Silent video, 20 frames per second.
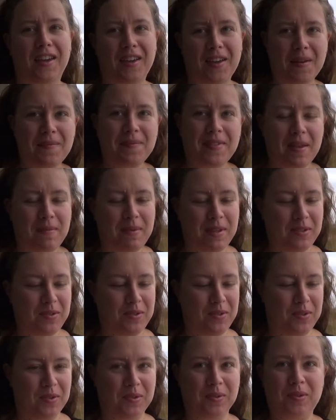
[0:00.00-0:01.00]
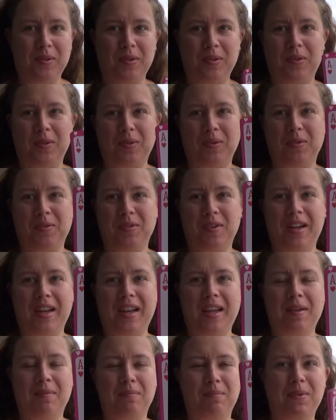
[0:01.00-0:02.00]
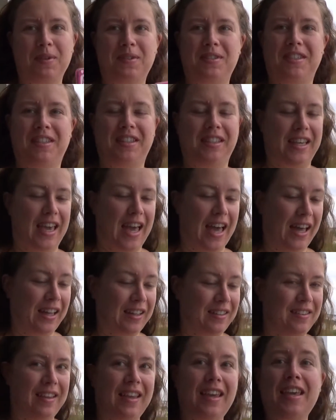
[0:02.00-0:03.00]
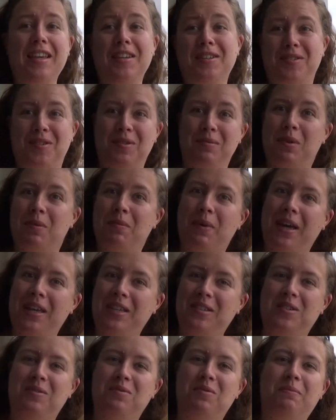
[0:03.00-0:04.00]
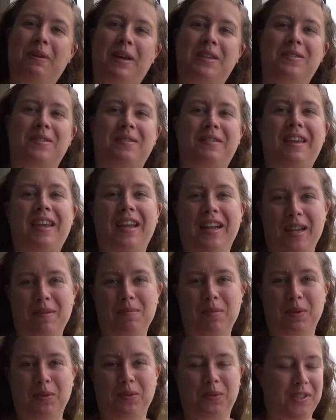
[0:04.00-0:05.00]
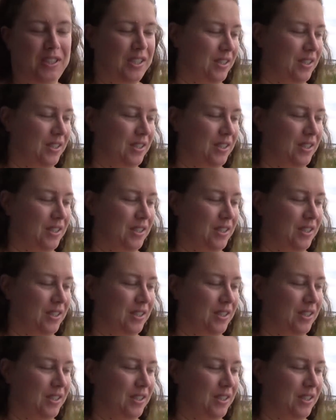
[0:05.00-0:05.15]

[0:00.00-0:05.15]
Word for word: Comme d'habitude, on retrouve les petites cartes et je m'empresse de vous présenter les produits.